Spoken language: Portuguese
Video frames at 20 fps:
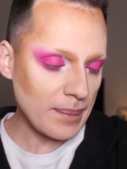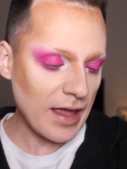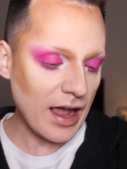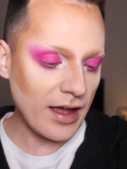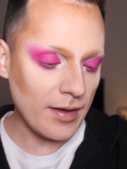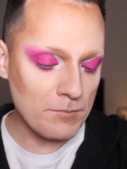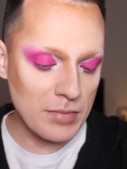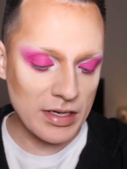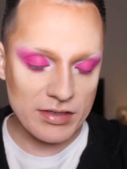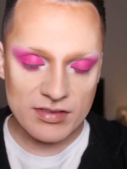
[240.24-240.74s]

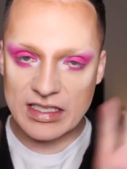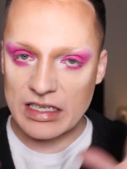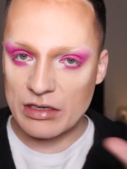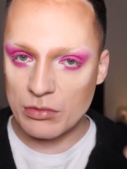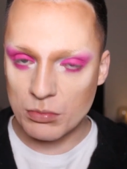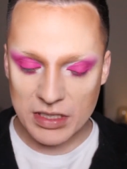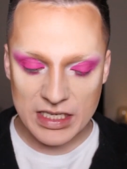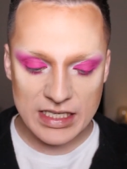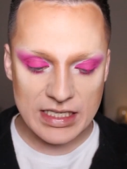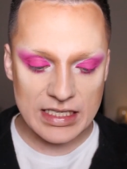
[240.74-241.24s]
né? Mas você
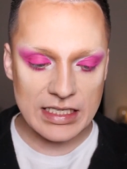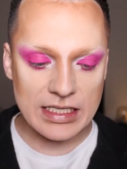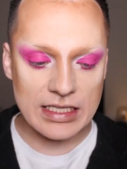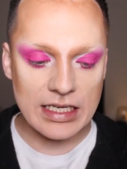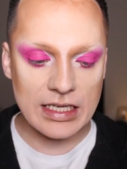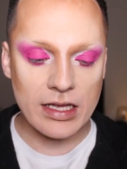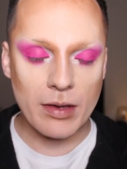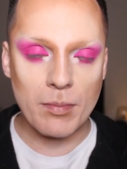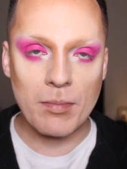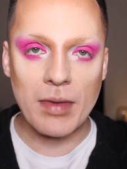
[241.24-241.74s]
não
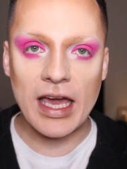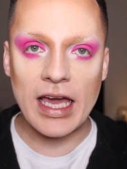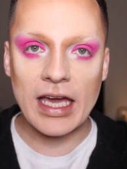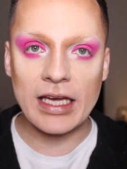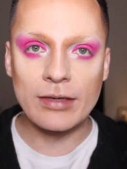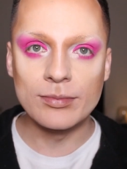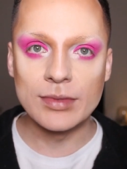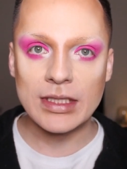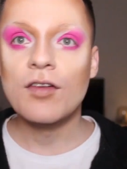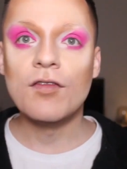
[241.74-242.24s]
precisa
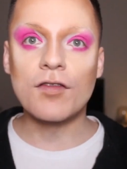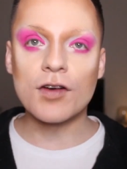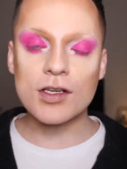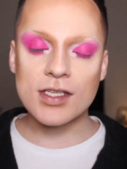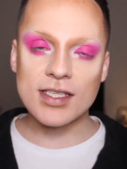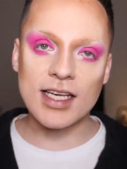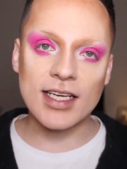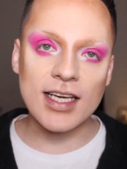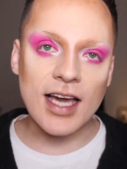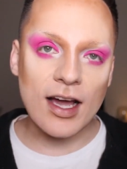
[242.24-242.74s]
também.
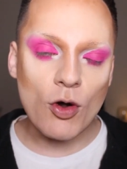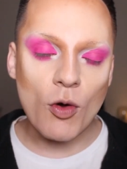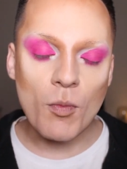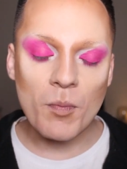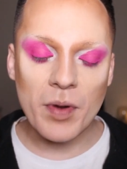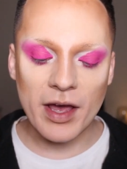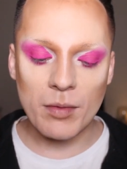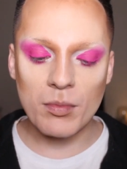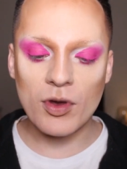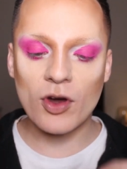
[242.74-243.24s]
Você que
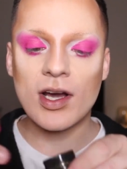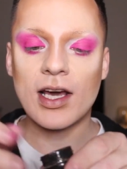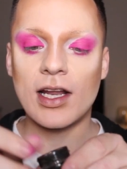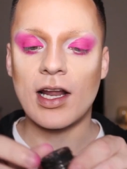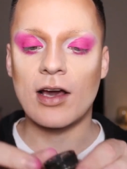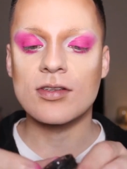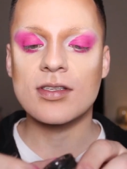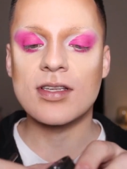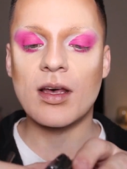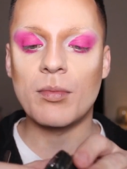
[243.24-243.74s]
acompanha meu
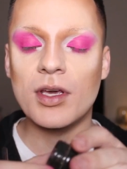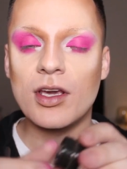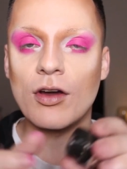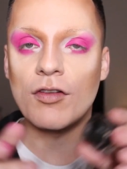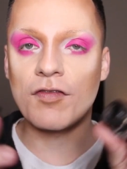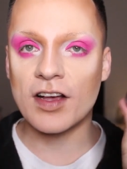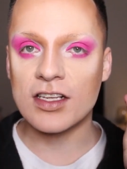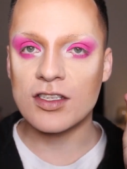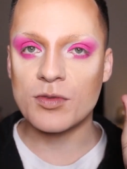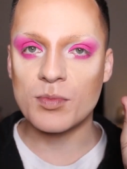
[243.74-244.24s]
canal sabe que
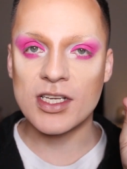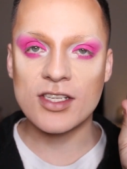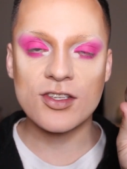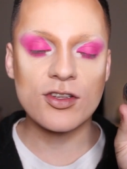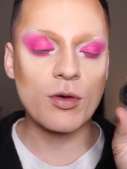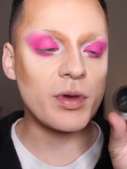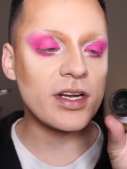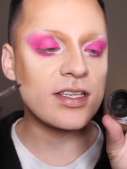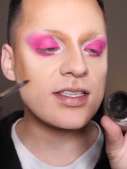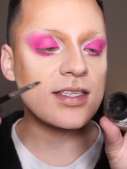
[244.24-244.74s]
eu faço minha
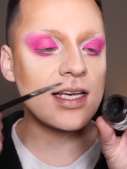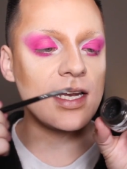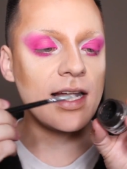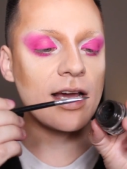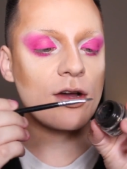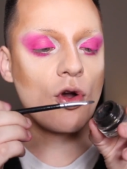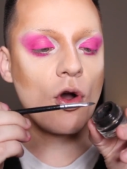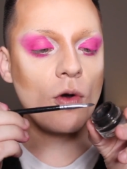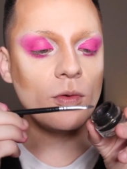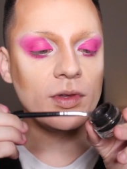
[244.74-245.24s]

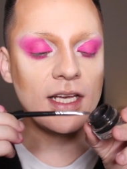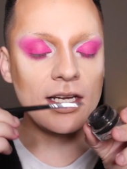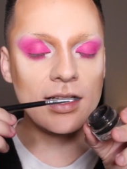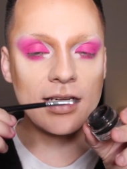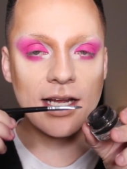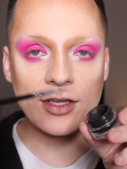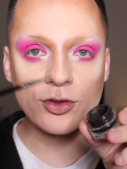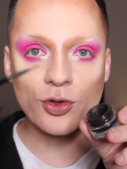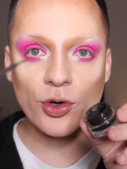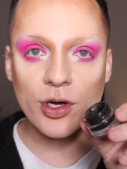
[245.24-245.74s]
sobrancelha com
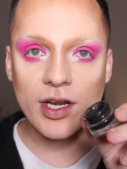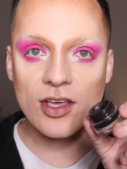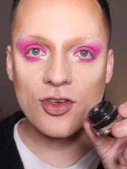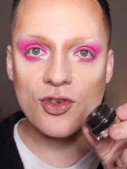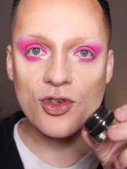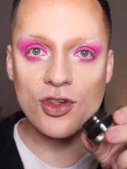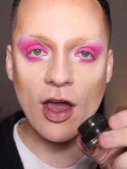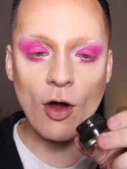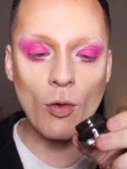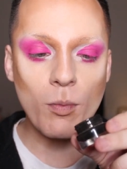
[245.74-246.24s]
delineador
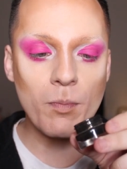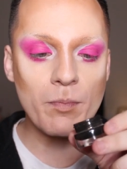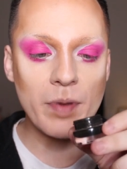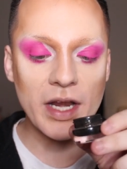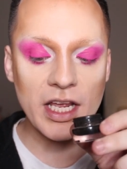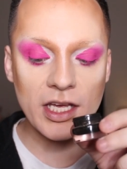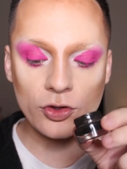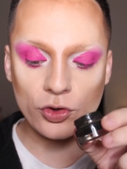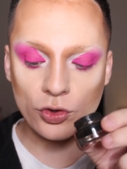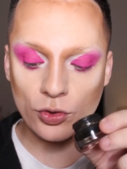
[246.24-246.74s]
em gel
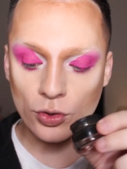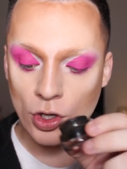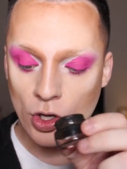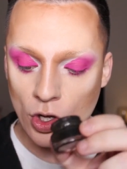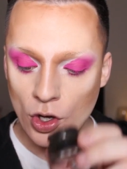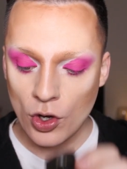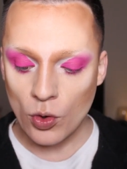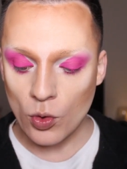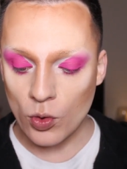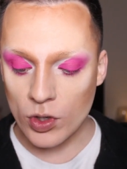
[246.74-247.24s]
preto,
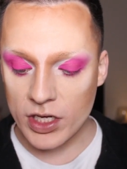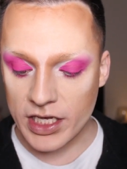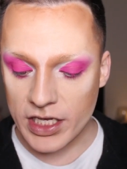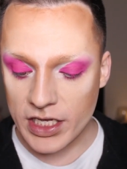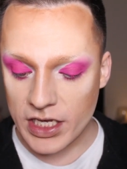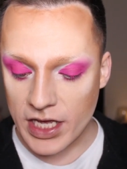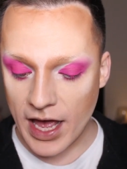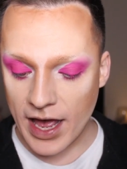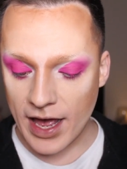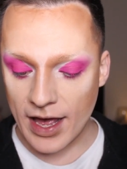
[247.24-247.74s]
o
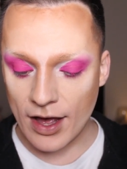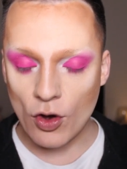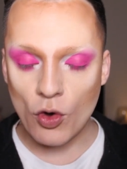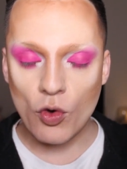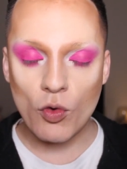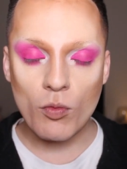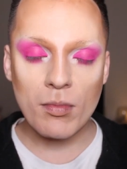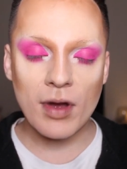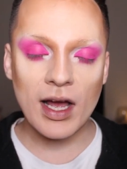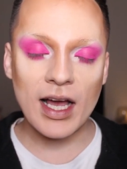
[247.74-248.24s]
que é
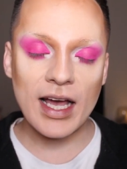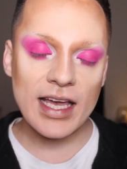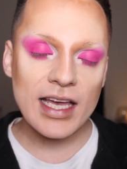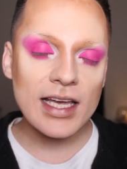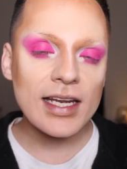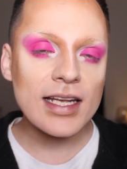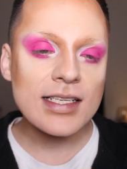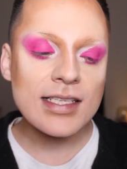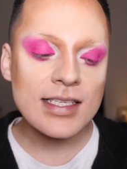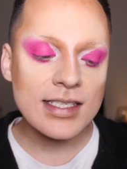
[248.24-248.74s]
uma
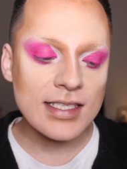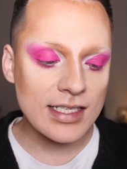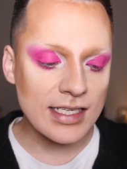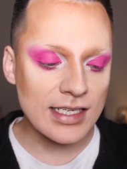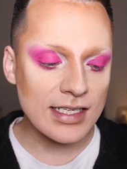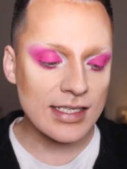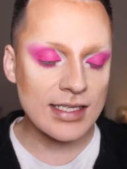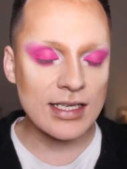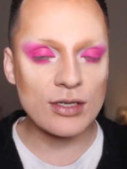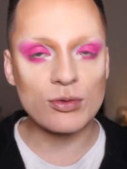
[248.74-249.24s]

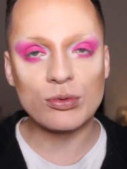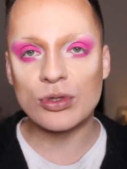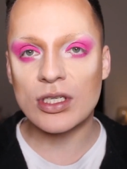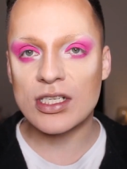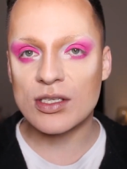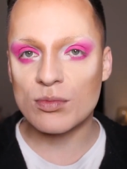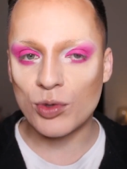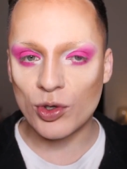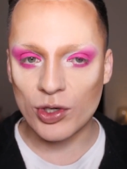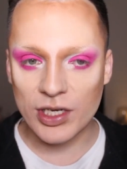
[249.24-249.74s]
heresia, segundo
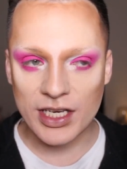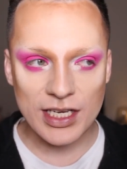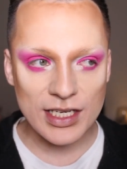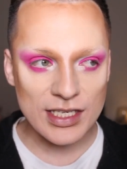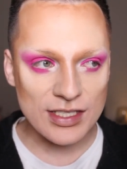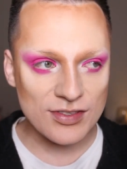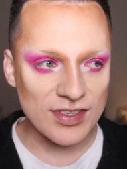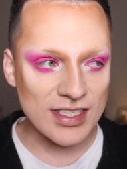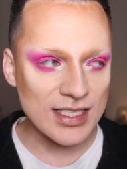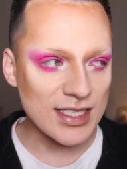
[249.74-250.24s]
as
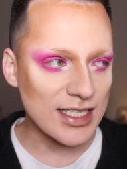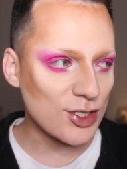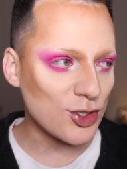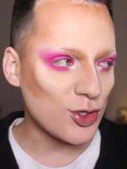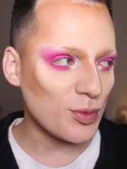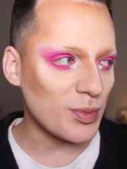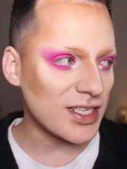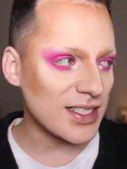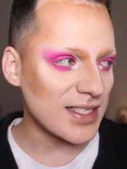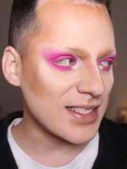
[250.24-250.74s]
blogueiras, fazer
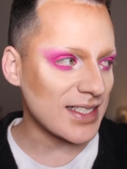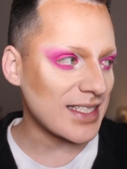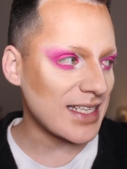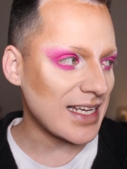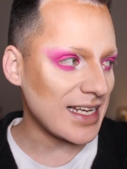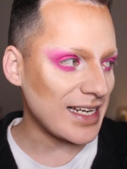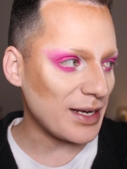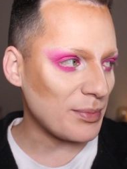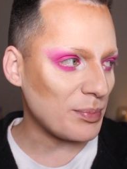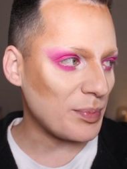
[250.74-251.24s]

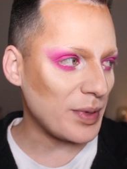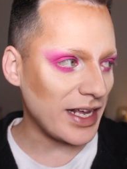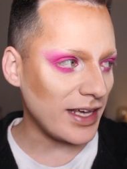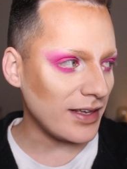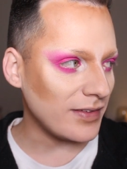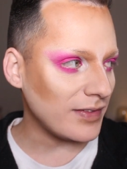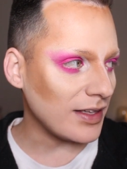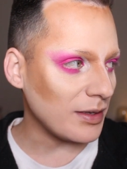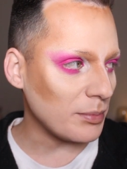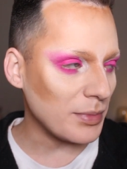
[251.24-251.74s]
sobrancelha
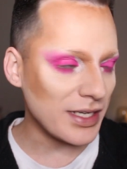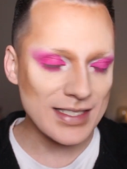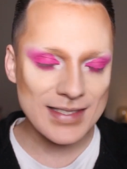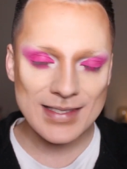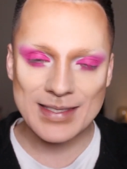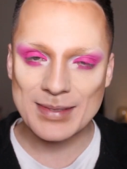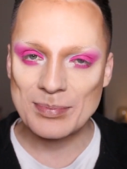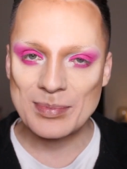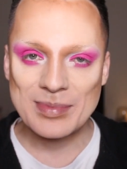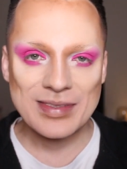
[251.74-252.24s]
preta,
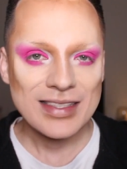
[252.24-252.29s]
mas